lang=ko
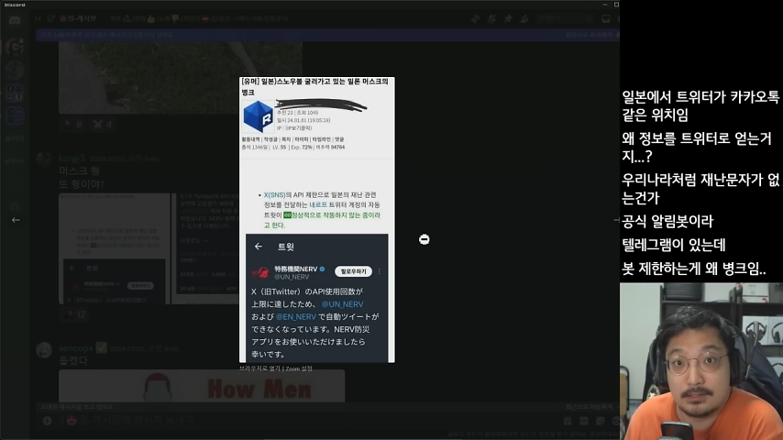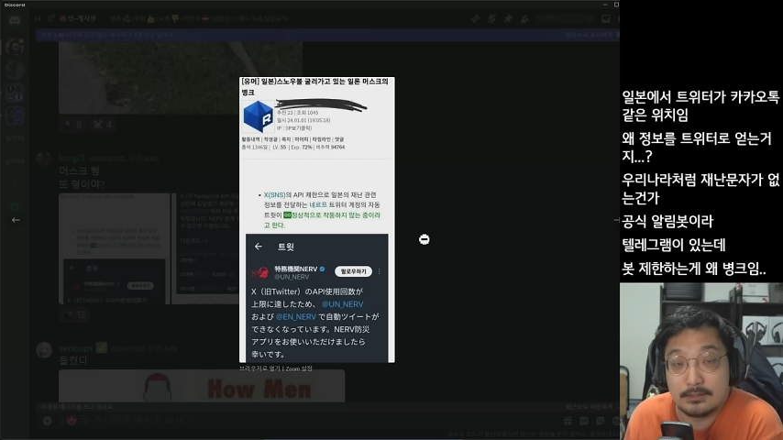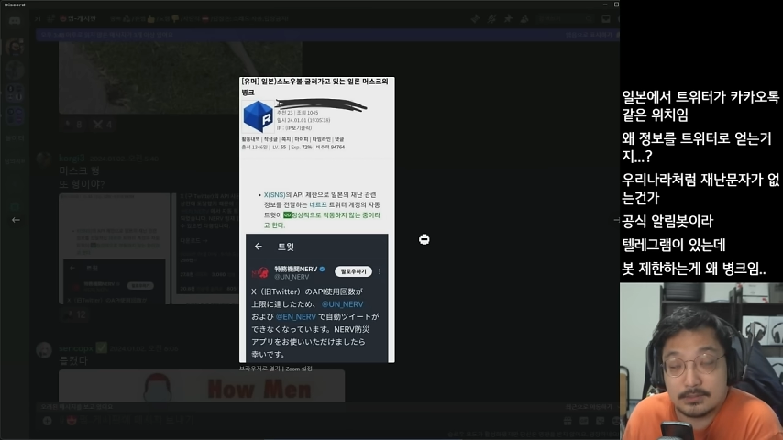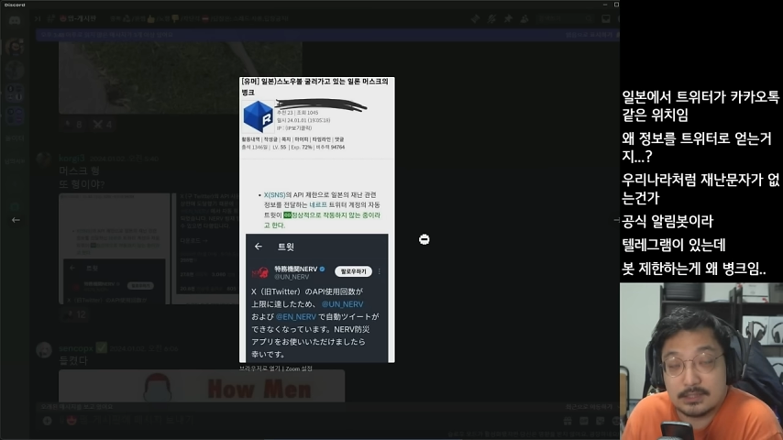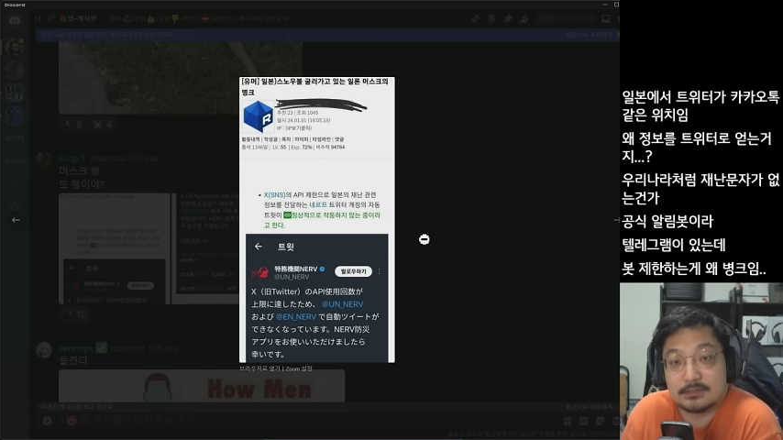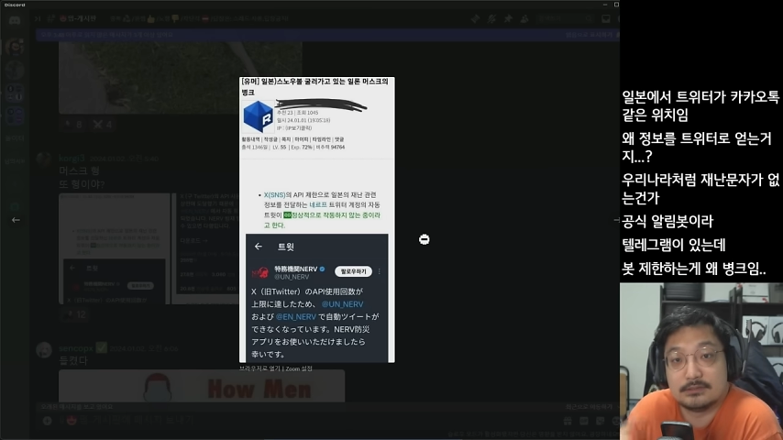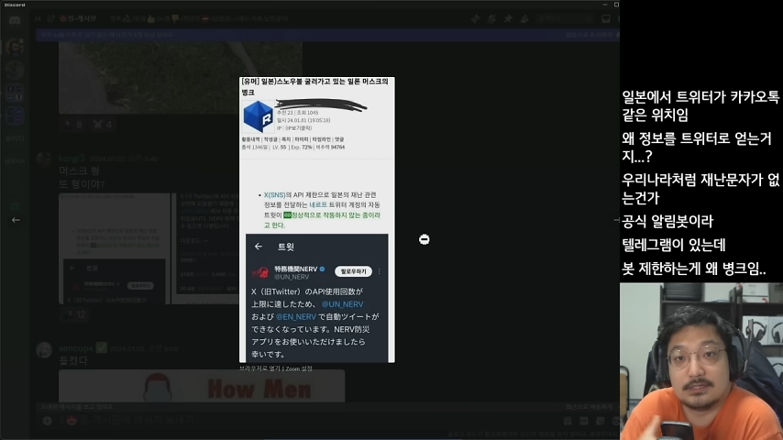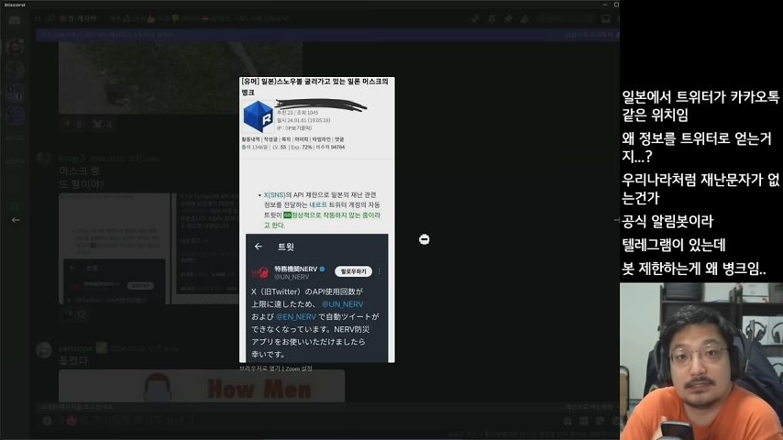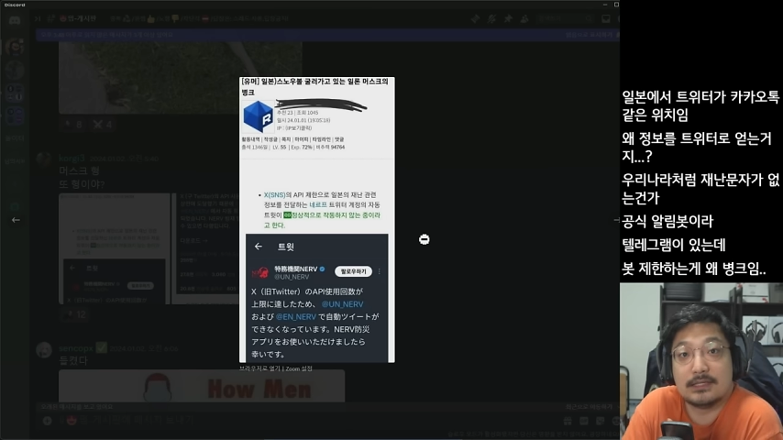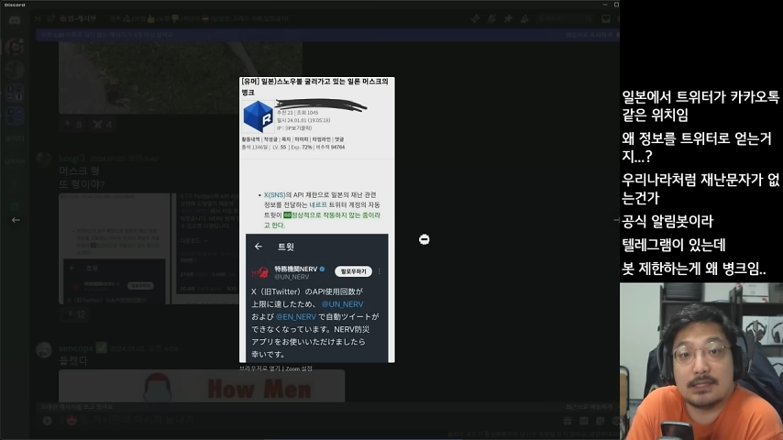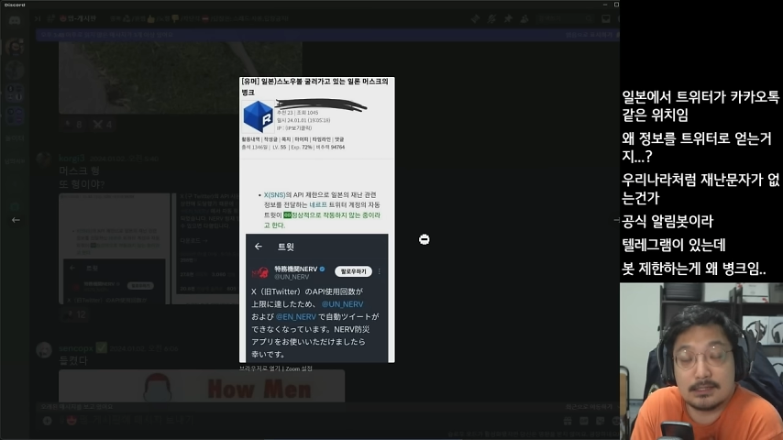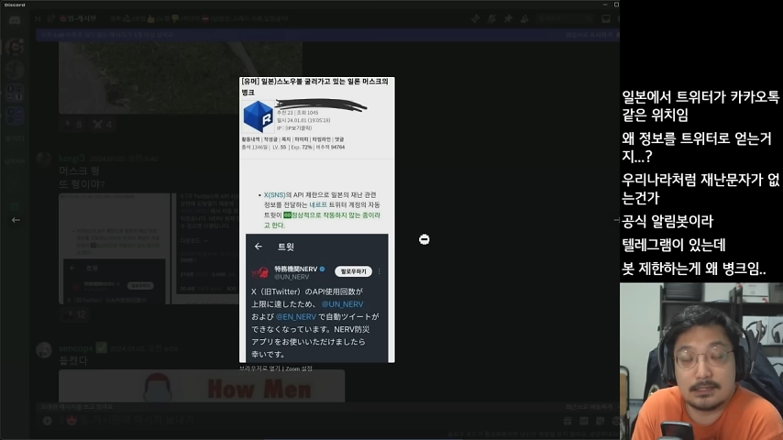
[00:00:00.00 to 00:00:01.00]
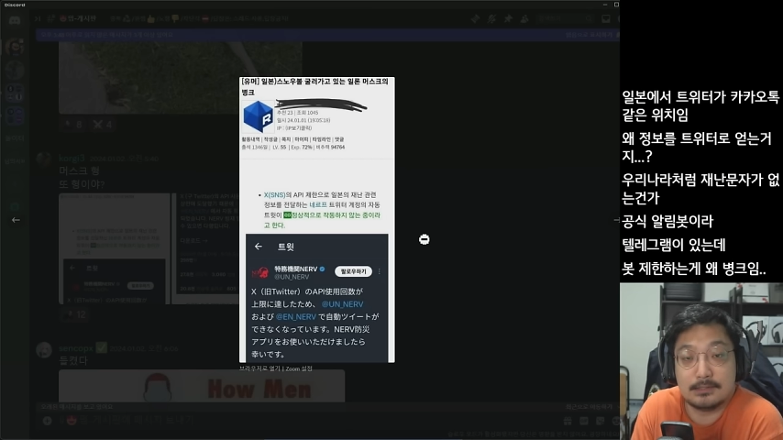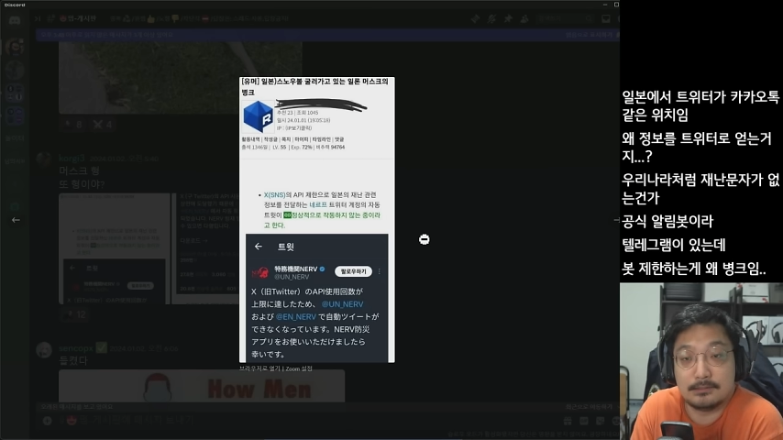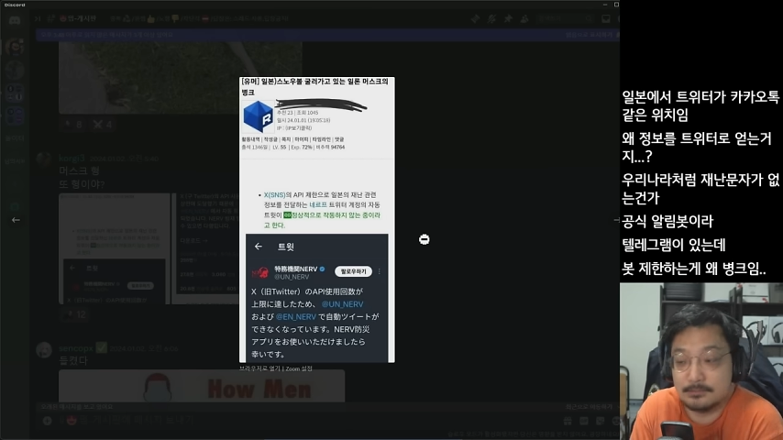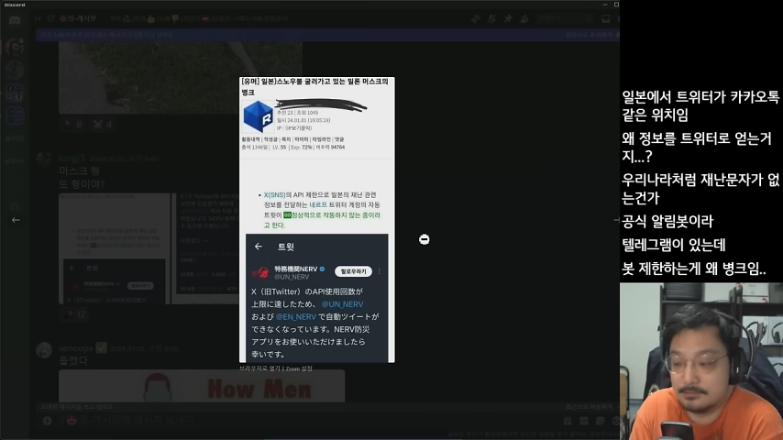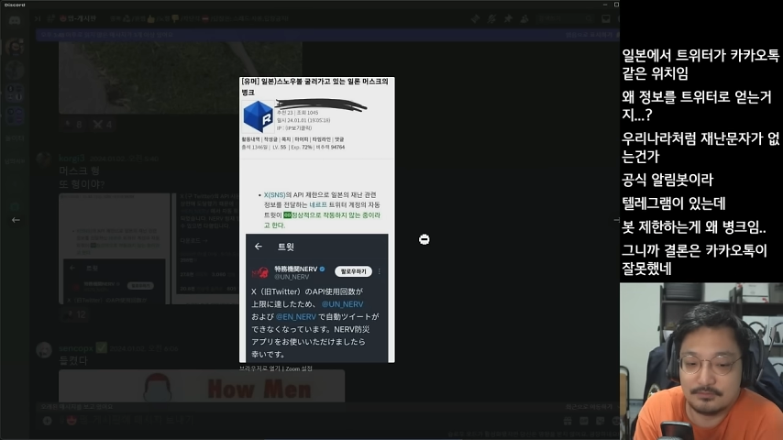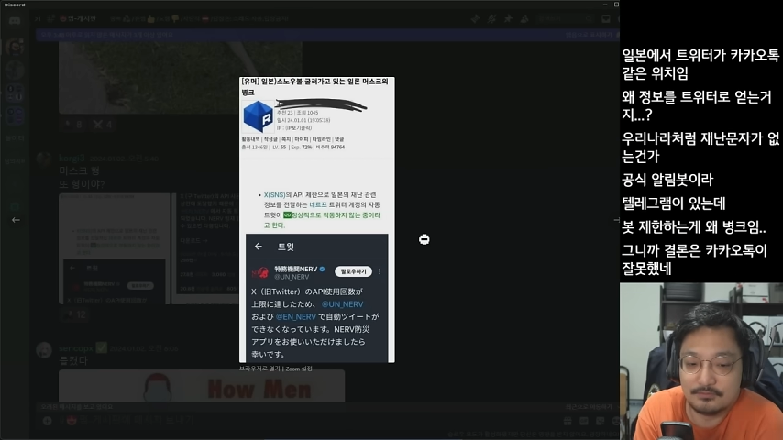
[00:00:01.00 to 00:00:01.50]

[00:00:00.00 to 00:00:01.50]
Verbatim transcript: 어, 그냥 제 생각이에요.